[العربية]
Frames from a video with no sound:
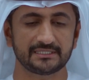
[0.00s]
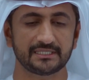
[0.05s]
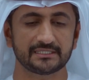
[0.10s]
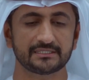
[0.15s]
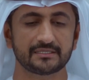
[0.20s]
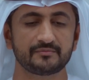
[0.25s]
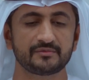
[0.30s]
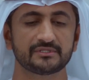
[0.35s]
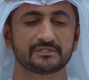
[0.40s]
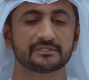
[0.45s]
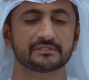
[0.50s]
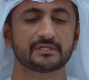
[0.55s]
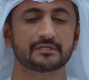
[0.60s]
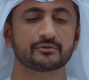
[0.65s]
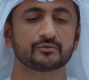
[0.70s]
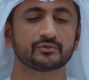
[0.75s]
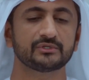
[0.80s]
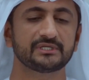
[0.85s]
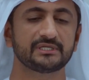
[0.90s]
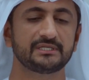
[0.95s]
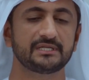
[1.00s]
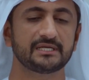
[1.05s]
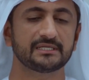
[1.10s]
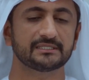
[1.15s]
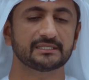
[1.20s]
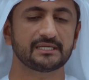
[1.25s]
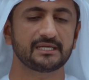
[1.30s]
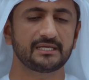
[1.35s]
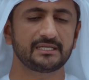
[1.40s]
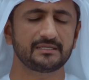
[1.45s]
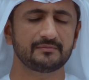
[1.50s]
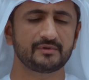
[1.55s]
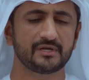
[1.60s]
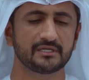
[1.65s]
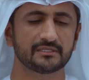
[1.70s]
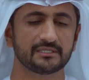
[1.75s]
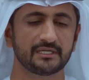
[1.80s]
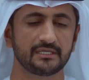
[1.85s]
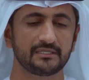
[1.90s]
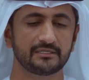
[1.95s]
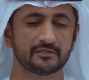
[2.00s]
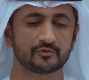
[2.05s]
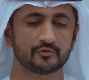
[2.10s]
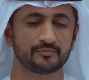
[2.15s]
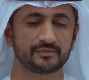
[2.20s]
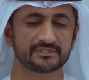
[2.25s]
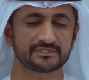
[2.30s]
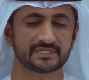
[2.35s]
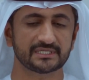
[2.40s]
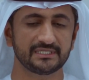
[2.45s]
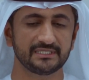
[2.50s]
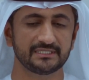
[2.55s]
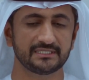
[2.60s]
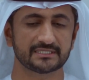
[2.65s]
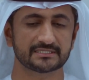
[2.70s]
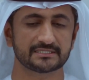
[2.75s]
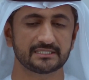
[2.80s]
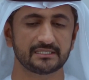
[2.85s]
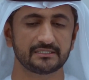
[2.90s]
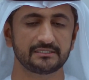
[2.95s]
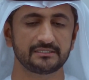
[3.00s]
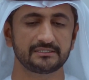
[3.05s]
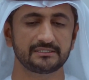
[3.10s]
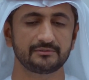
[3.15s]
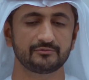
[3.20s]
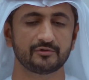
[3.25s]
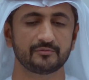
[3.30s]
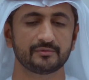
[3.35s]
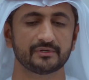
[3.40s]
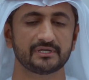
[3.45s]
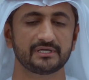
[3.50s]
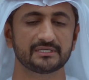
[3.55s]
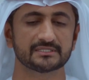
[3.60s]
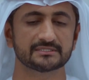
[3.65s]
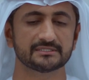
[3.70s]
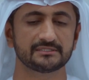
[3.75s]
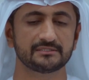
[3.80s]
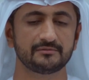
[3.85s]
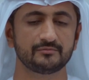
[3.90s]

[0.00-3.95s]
عدم التطرق إلى إدخال ما يتعلق بشرح الأسانيد ومقاصد